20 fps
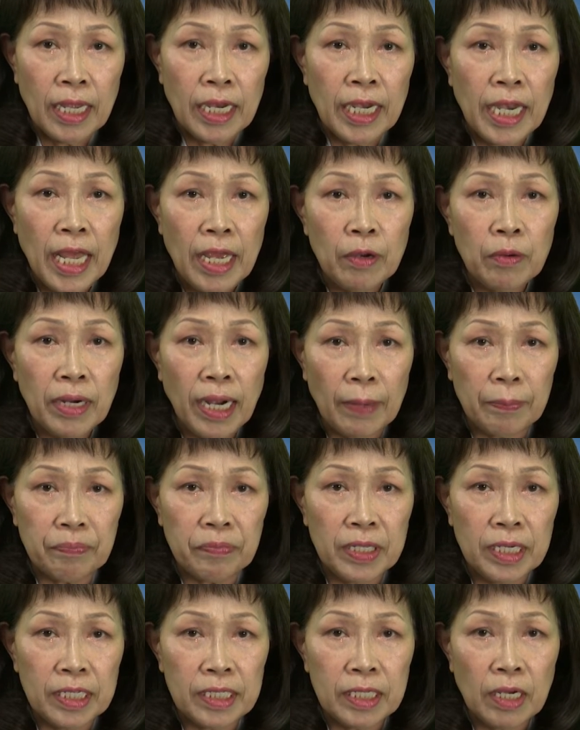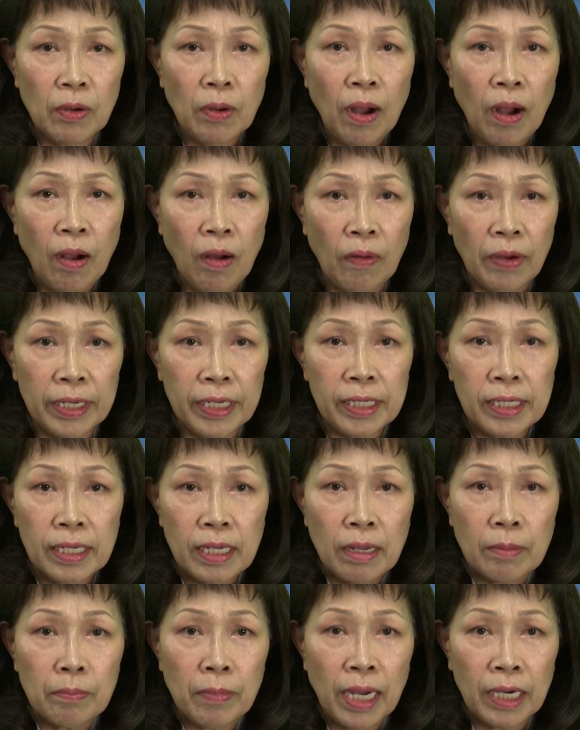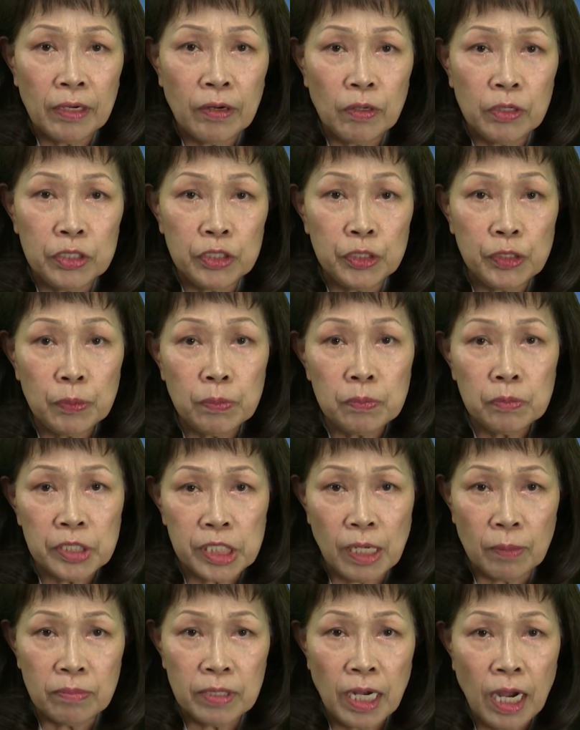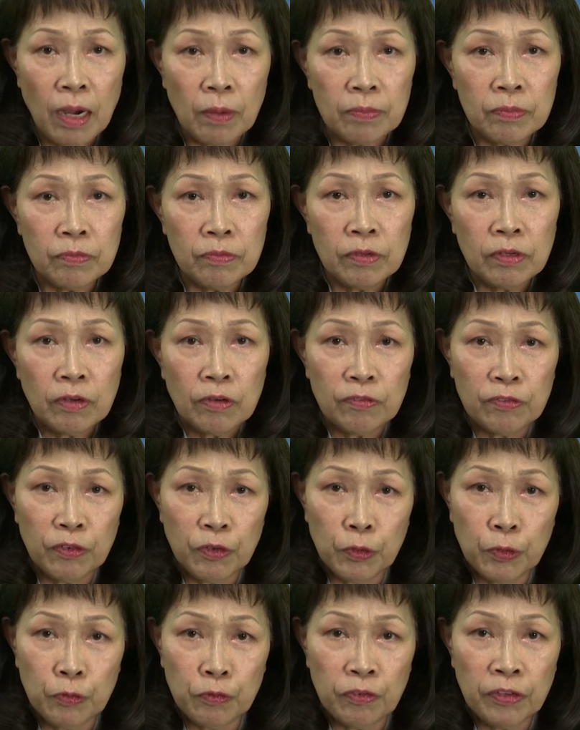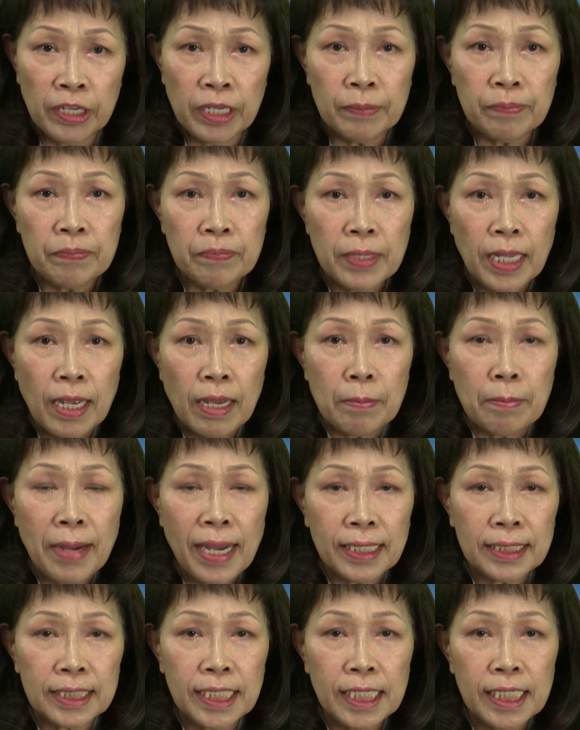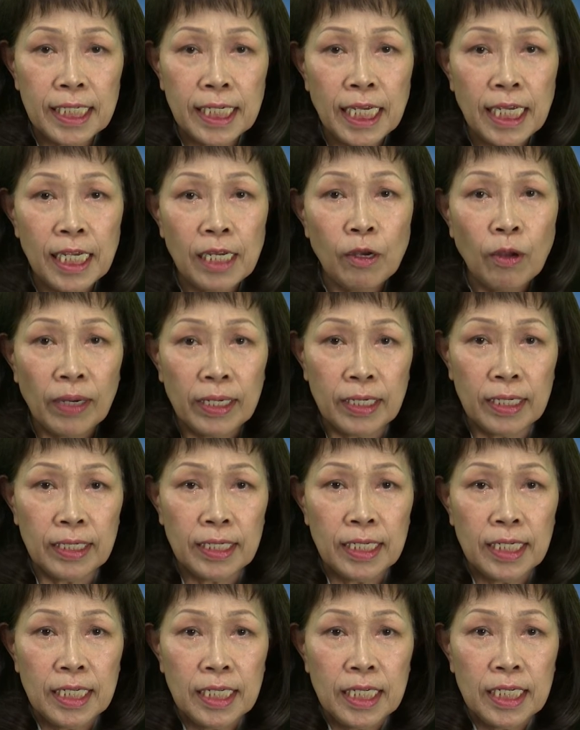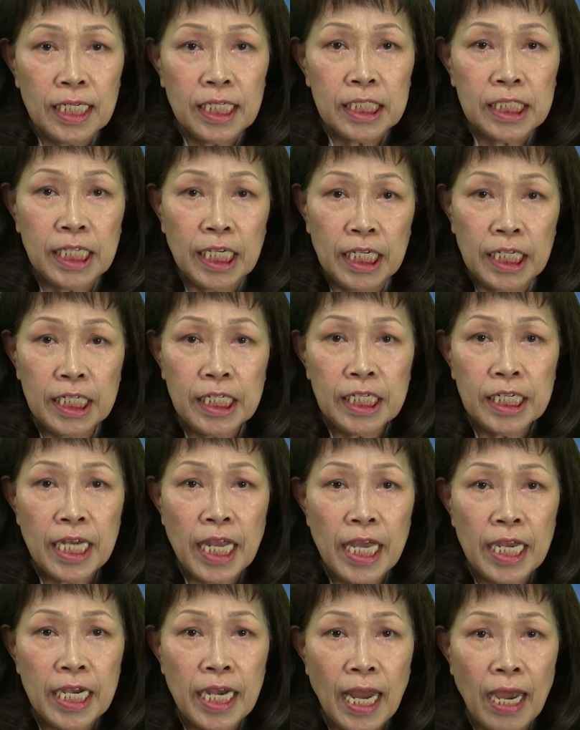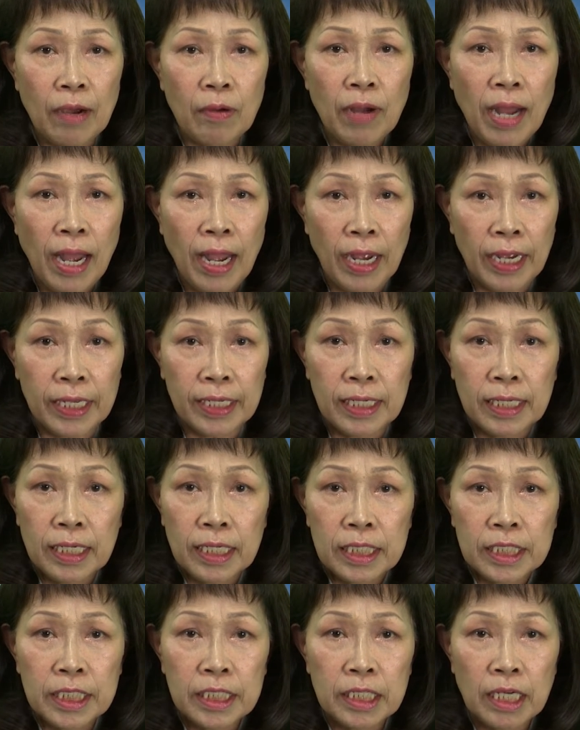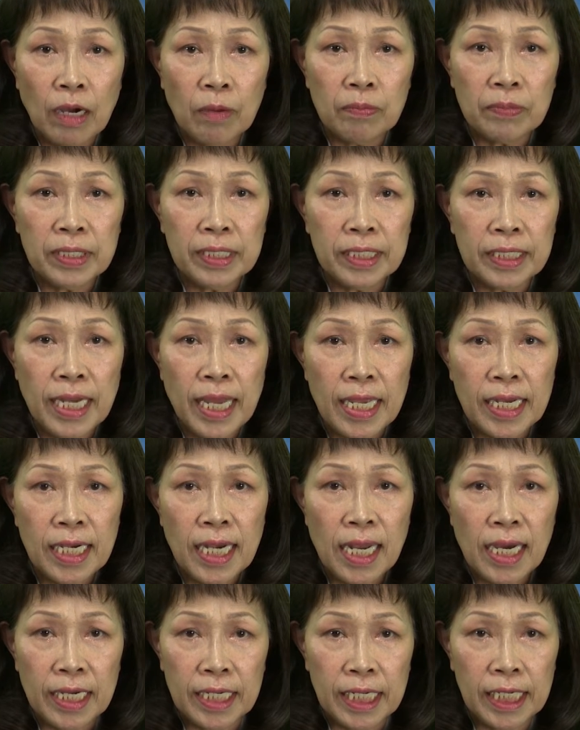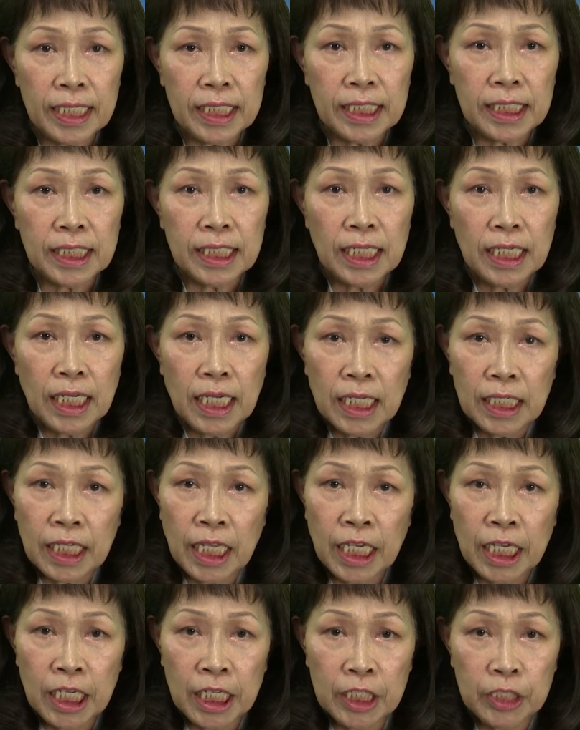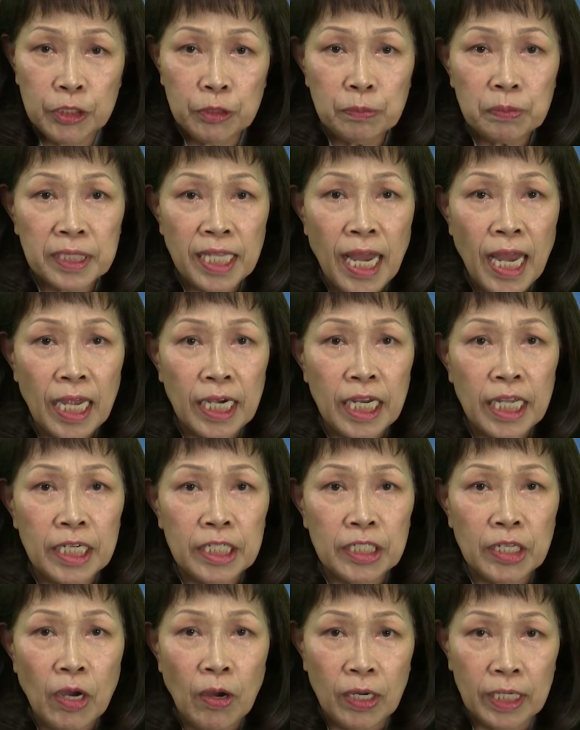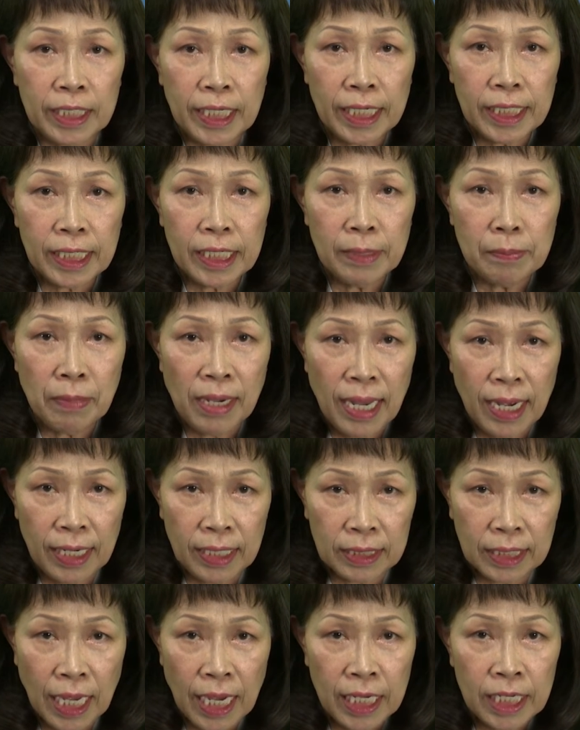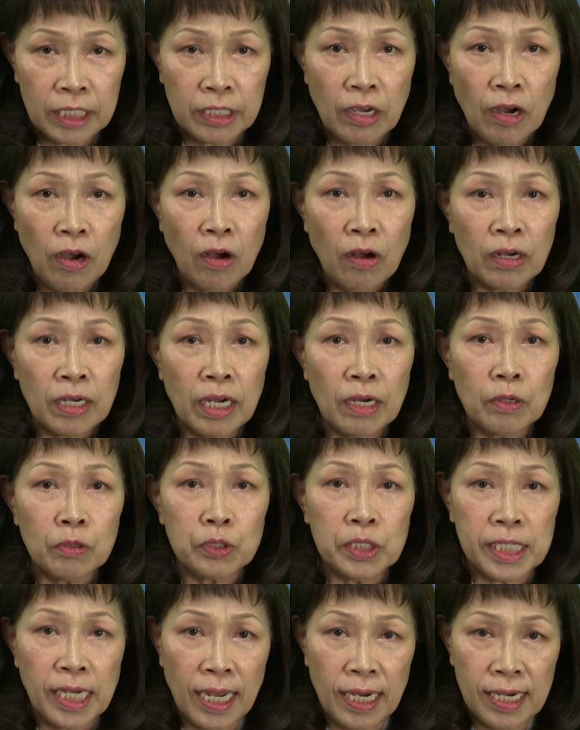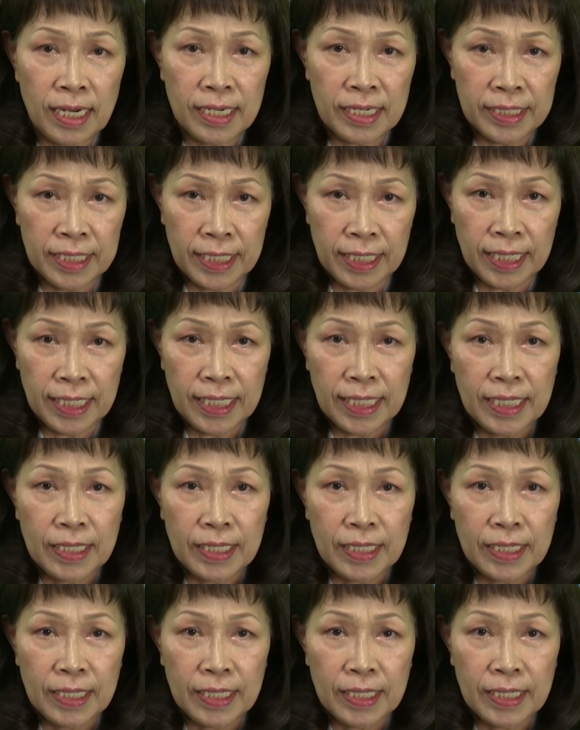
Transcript: Nếu gặp những câu hỏi mà nội dung rỗng không, phù phiếm, mang tính hí luận, chỉ đưa đến não hại chứ không đưa đến lợi ích, thì chúng ta nên chọn cách im lặng thay cho câu trả lời.